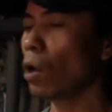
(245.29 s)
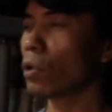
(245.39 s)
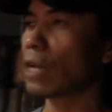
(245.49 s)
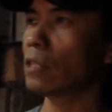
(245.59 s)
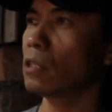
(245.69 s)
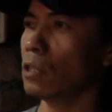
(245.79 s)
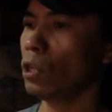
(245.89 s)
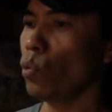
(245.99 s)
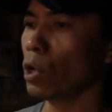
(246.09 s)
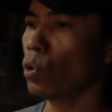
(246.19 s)
后再是
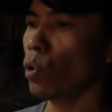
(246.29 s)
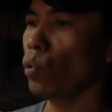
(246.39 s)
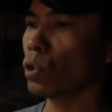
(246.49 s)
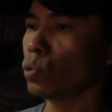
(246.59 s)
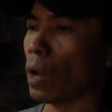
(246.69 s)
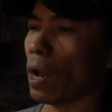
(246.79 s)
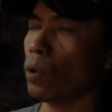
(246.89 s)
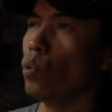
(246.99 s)
一摞一摞摞出来，